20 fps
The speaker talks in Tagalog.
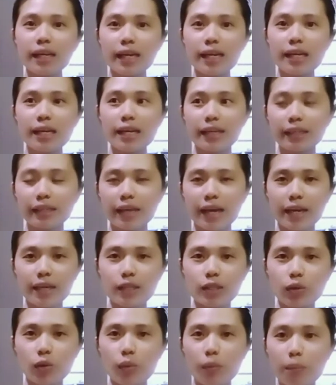dahilan
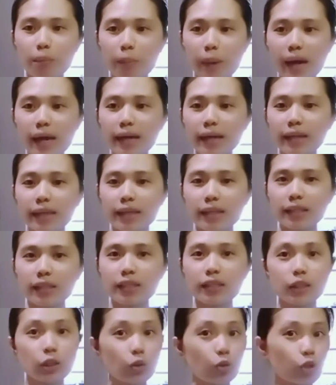guys kung bakit
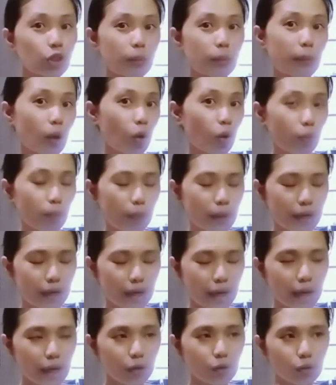hindi ko siya ma-open
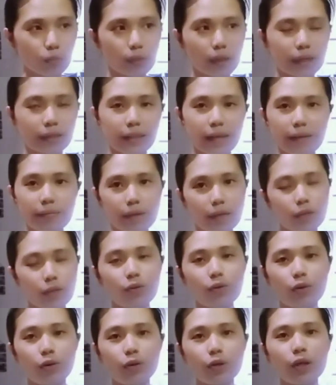na nung mga time na
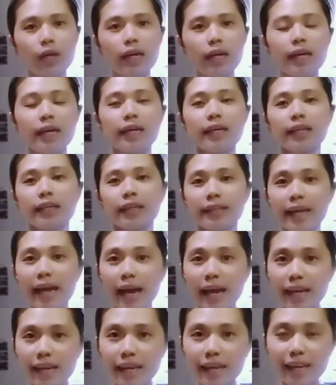yon
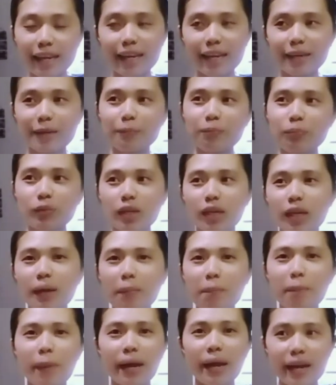dahil
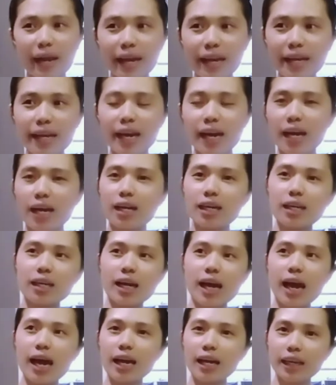Panay ang
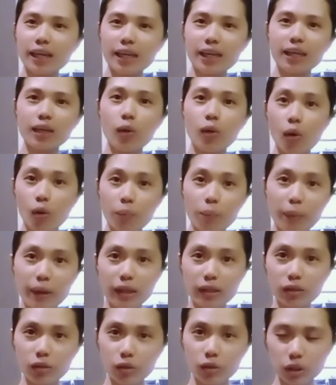aking
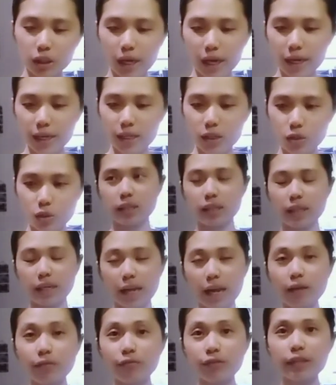open doon guys. And
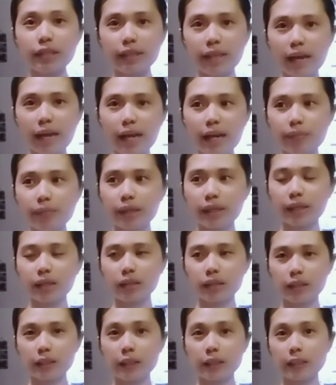every time na
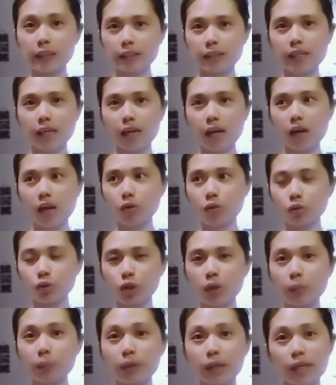nagtatransact ako,
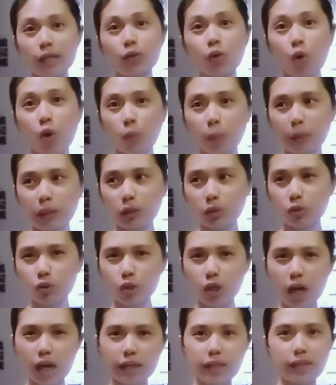syempre ino-open ko
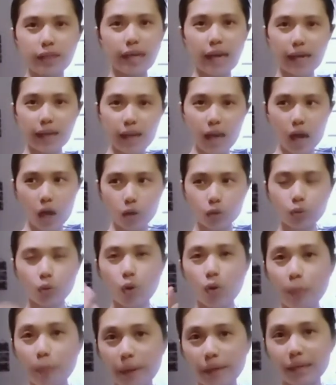siya din. Log out,
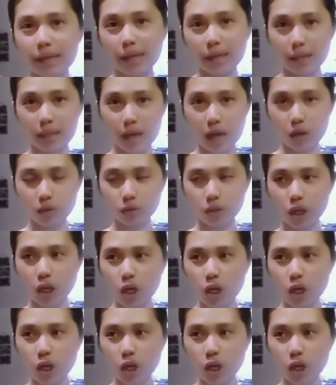open, log out.